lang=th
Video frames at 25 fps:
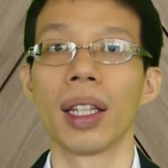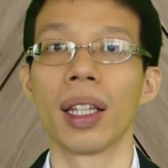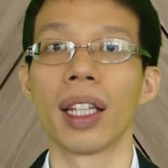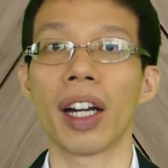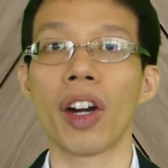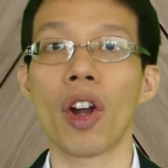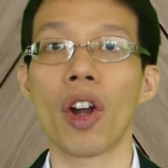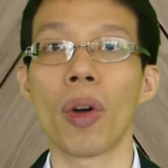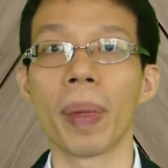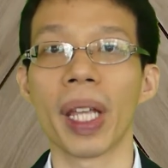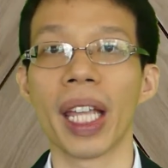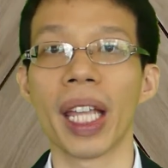แล้
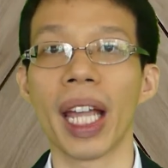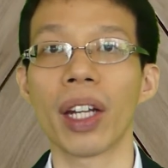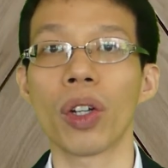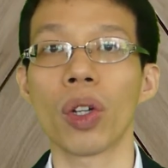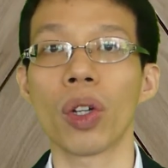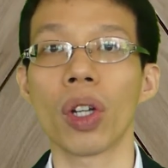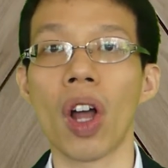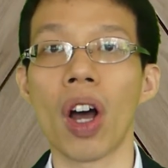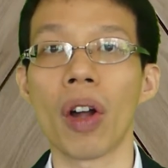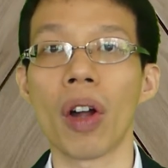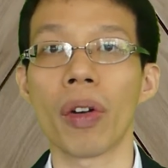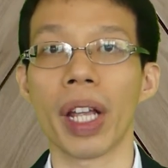วเรามีให้
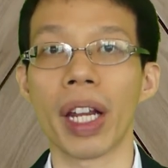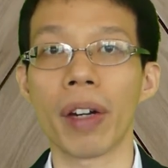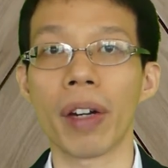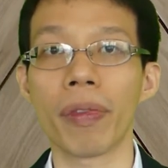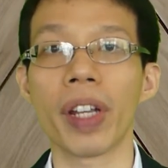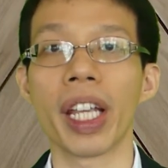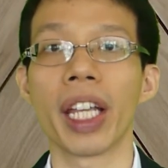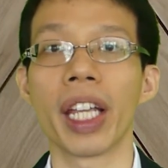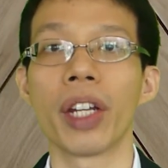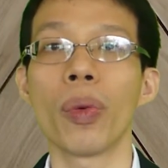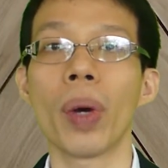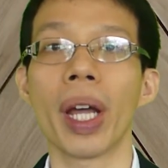ทดลองเรียน
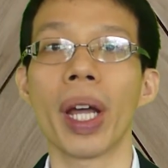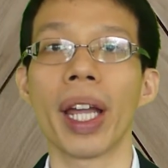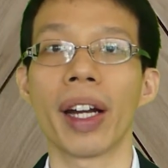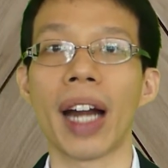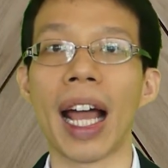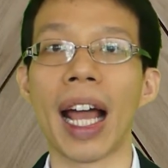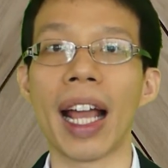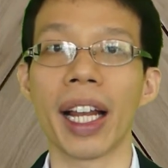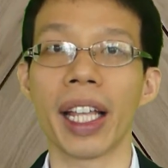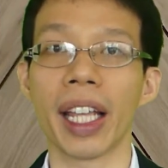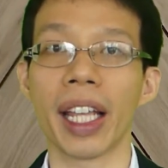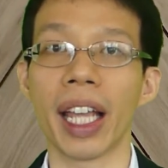ฟรีด้วย
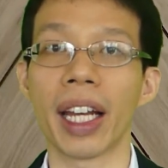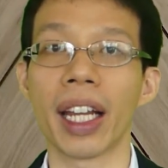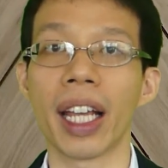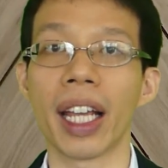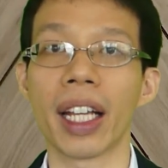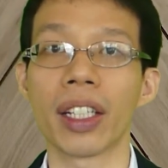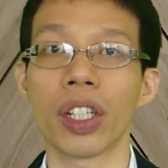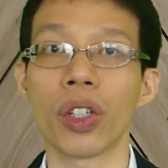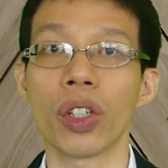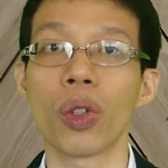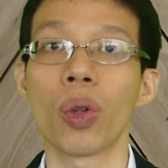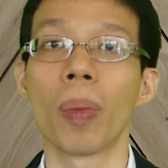รายละเอียด
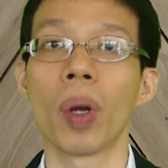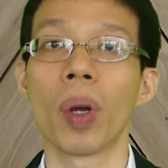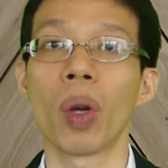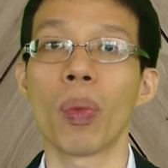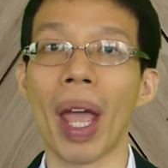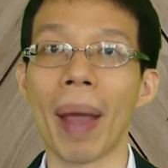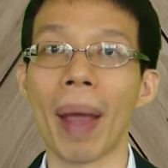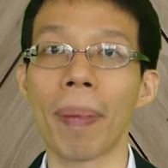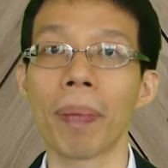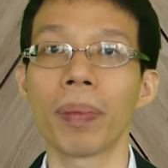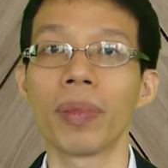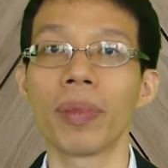เนี่ยจะอยู่บน
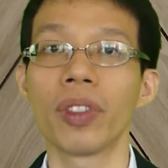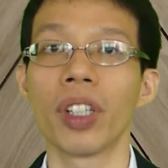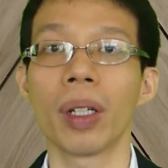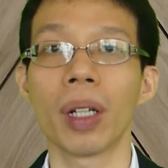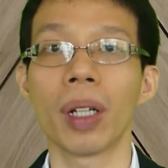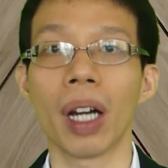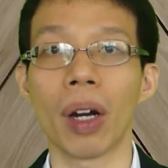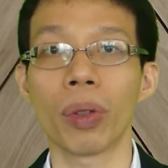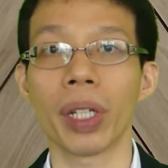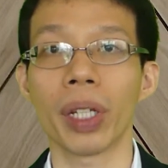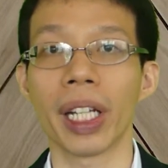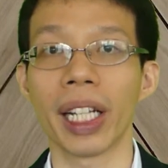เว็บซึ่ง
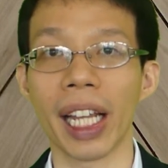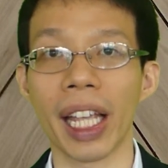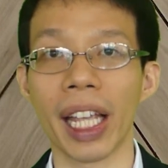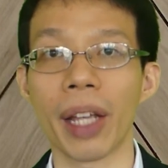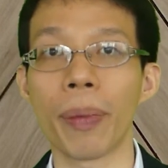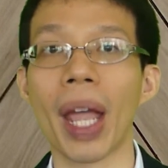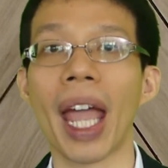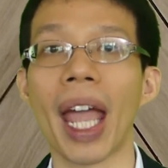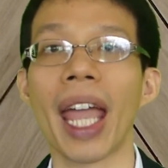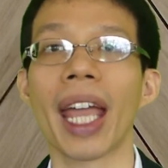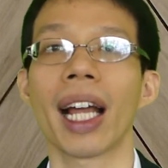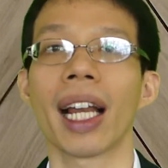เราทิ้งลิง
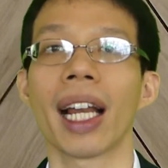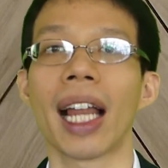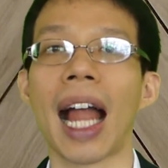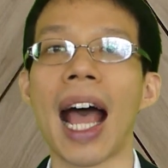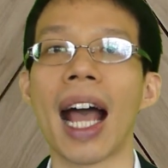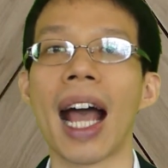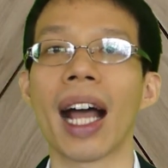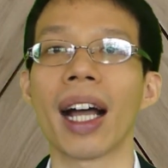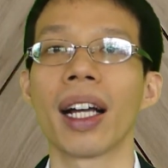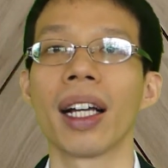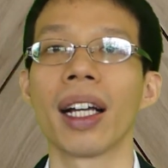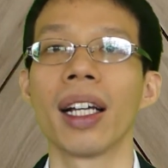ก์ไว้ให้ข้าง
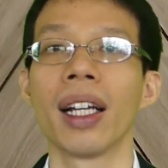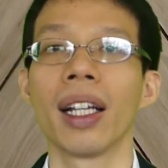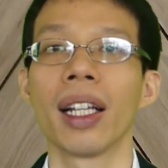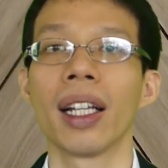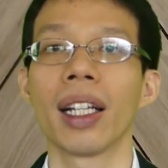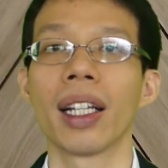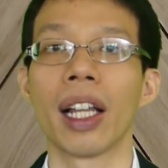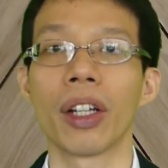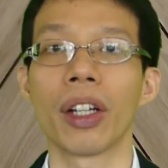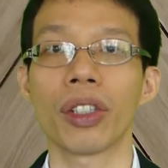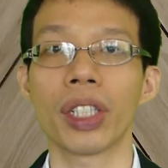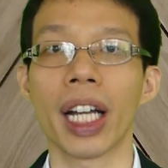ล่าง
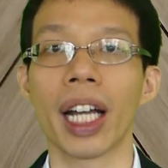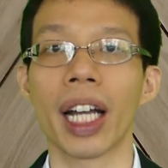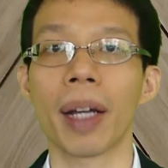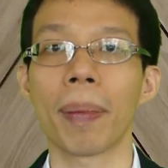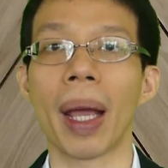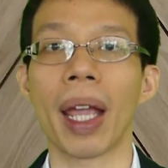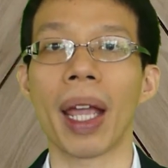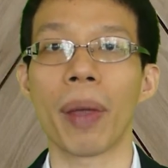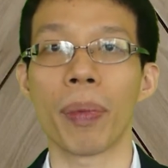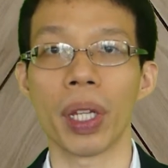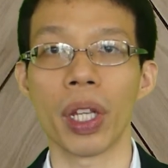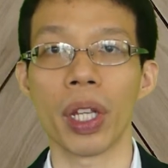แล้วเจอกัน
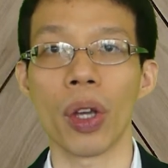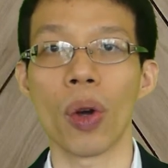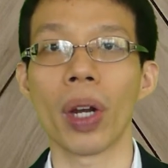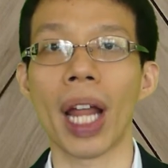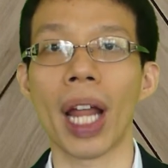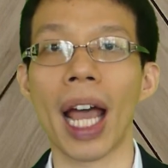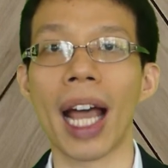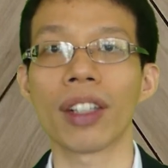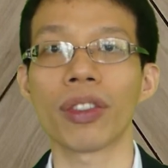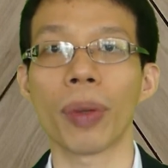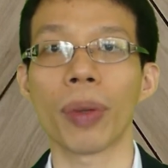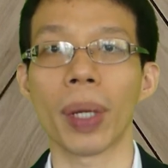ใหม่วิดีโอ
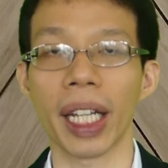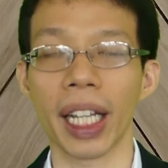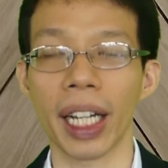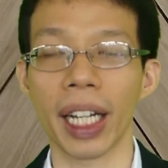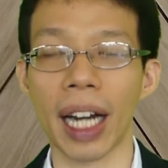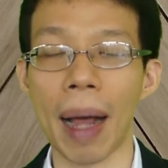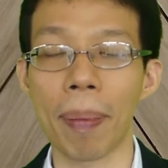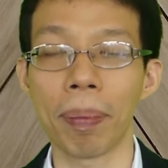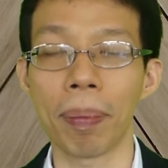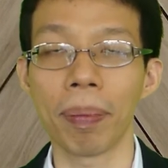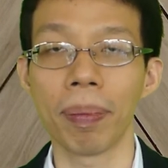หน้าสวัสดีครั